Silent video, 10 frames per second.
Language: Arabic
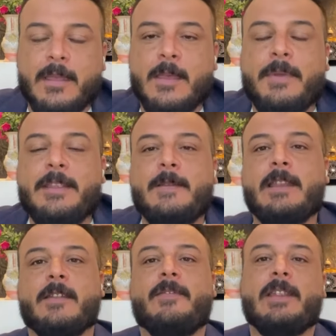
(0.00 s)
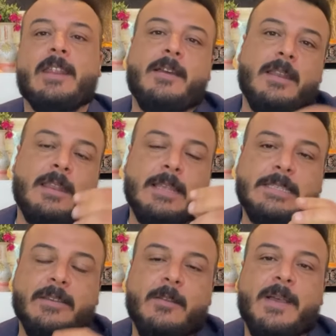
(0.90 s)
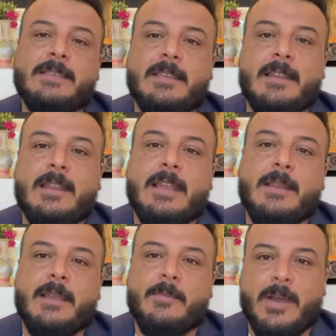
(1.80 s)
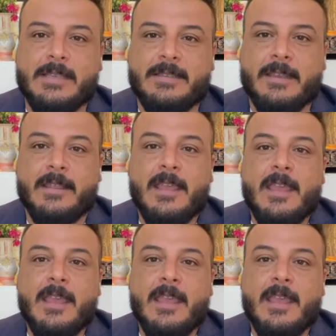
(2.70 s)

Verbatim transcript: بالنسبه لرفع سعر البنزين المحسن